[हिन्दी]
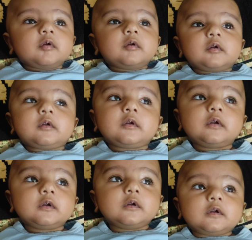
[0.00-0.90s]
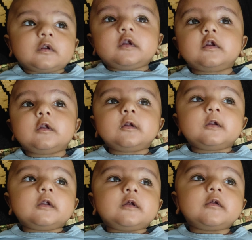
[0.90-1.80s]
चलो एक दफ़ा फिर से आउ कर
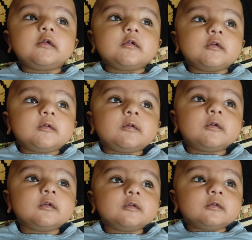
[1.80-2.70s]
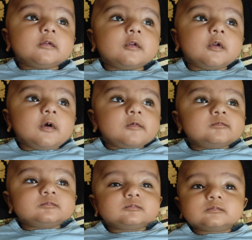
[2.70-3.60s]
दो फिर बंद करती हूँ
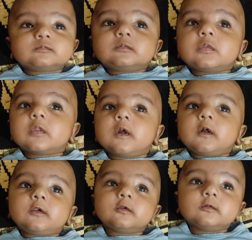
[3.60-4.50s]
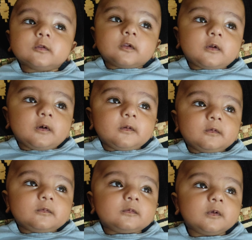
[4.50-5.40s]
करना हो करना
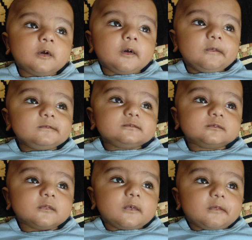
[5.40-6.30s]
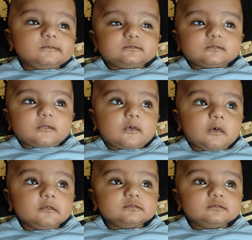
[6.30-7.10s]
करना